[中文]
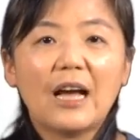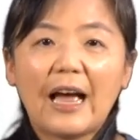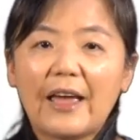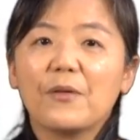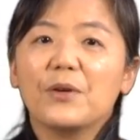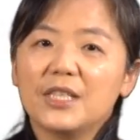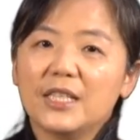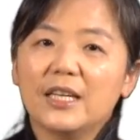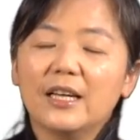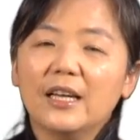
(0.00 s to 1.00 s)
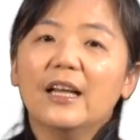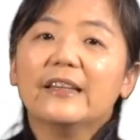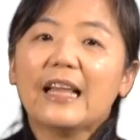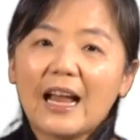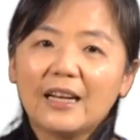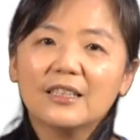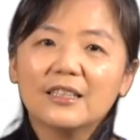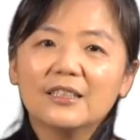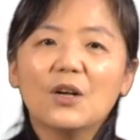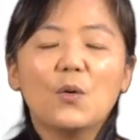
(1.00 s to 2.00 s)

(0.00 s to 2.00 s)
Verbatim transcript: 还有一些大人